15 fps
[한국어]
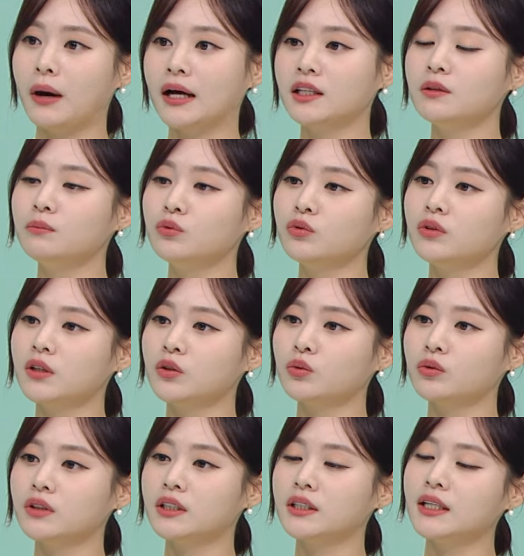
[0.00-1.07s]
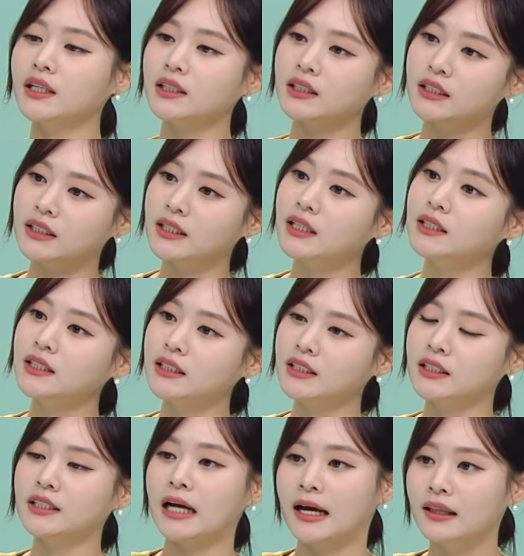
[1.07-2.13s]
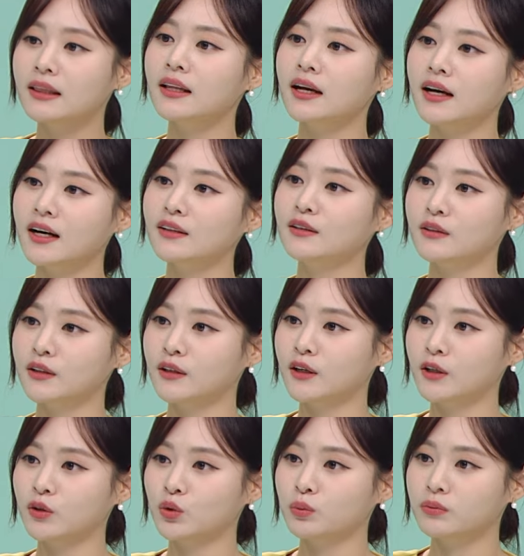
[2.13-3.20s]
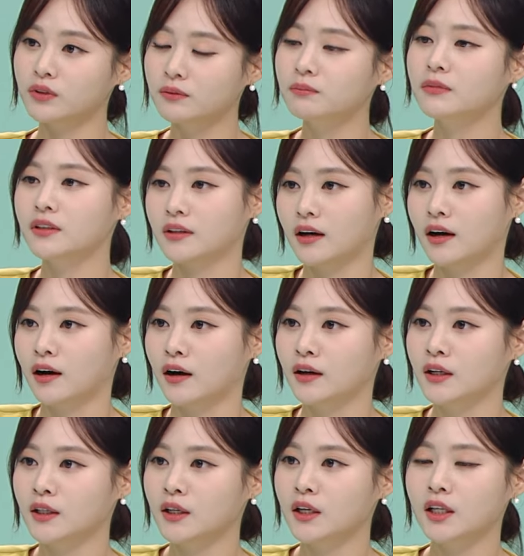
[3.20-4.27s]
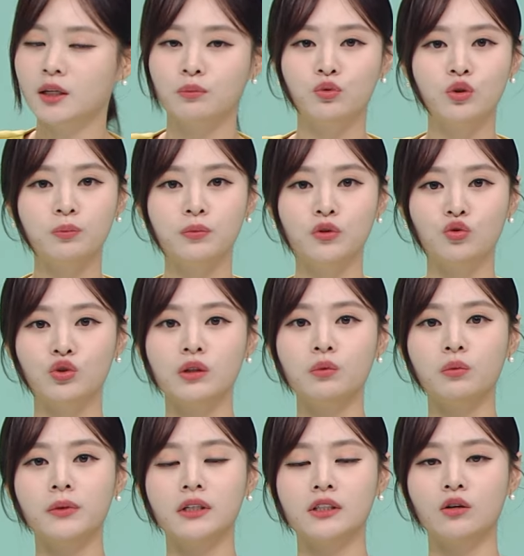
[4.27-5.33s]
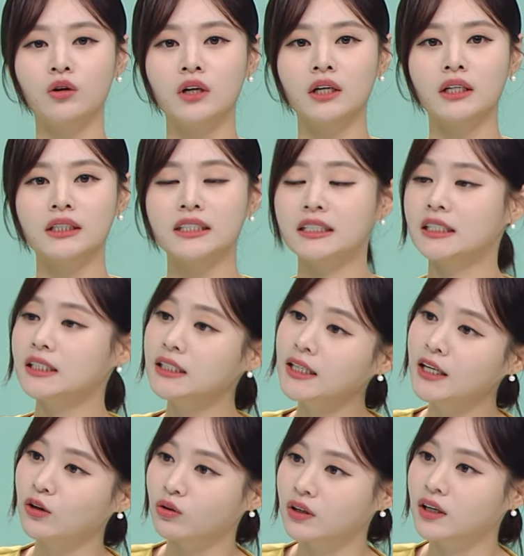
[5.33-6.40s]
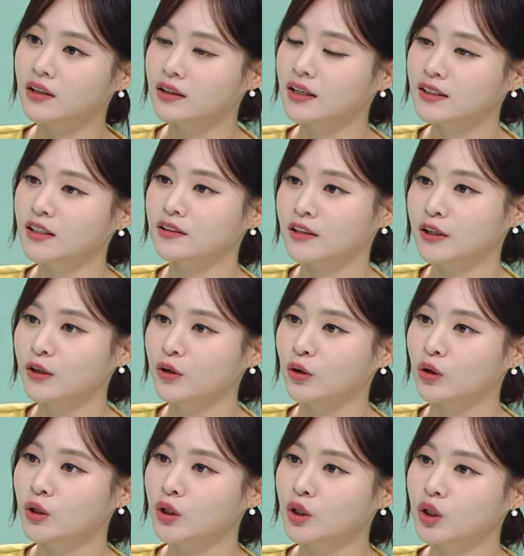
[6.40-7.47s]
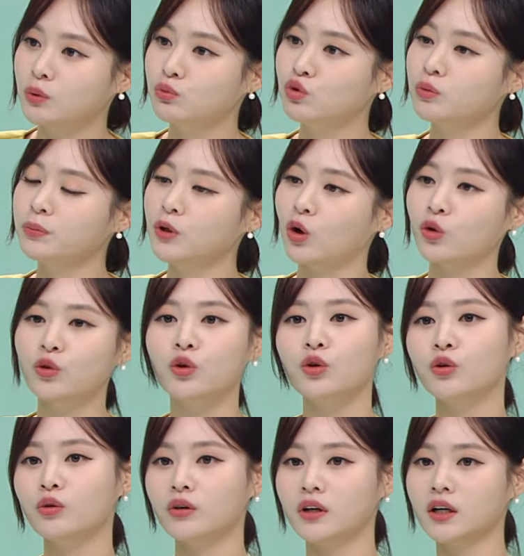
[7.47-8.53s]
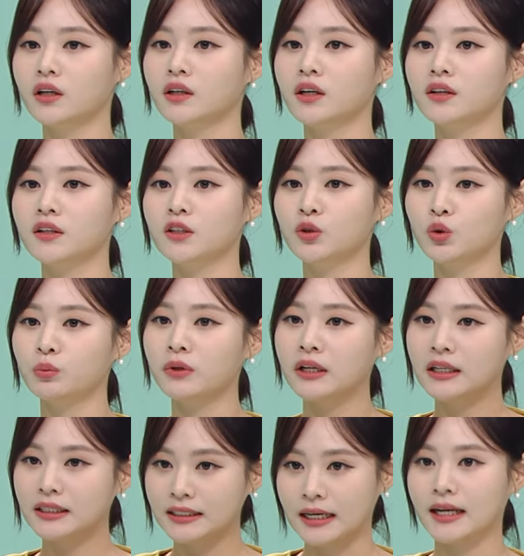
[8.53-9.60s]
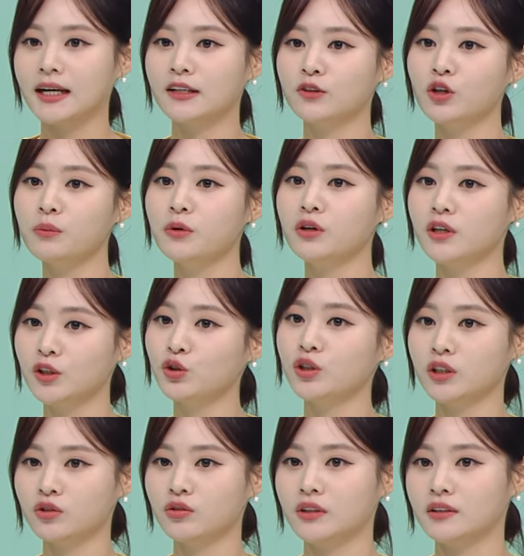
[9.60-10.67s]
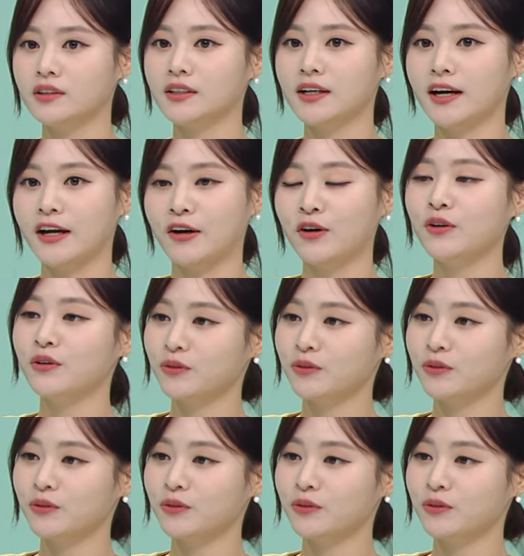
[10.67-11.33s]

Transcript: 많은 분들이 좀 그냥 지나치시지 않나 하는 생각이 좀 듭니다. 이 무릎은 우리 몸에서 지지대 역할을 하잖아요. 이 무릎이 어떤 역할을 하는지 좀 잠깐 설명을 해주실 수 있을까요?